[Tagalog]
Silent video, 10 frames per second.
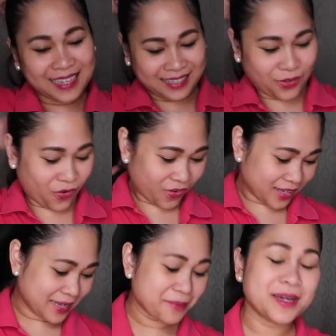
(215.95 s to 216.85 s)

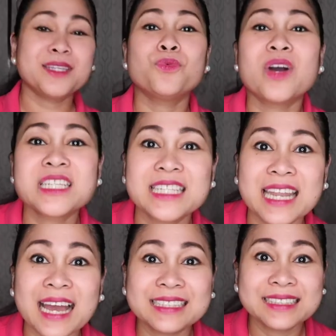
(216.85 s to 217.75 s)
Kaloka. Body wash
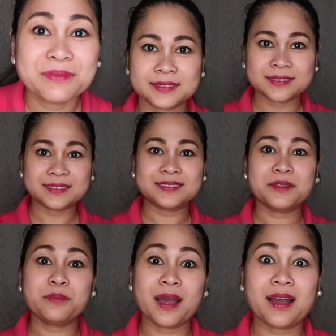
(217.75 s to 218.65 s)
lang.
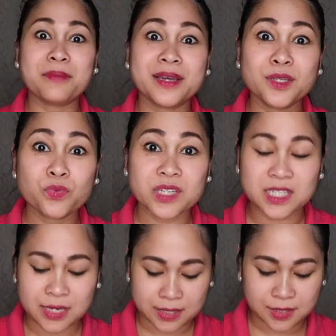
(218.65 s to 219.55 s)
Diba? Body
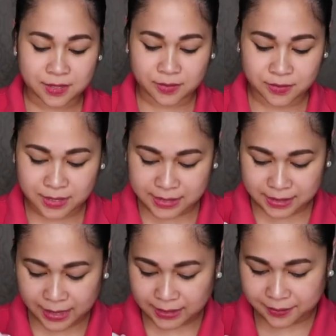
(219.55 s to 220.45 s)
wash lang. So,
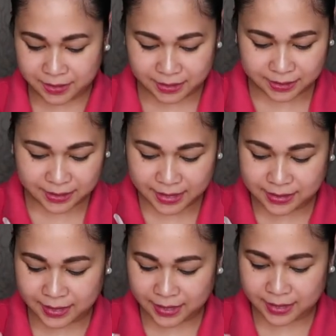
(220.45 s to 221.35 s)
next item natin
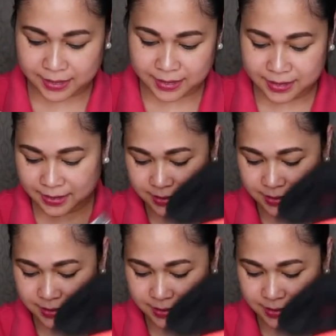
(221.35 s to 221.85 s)
guys ay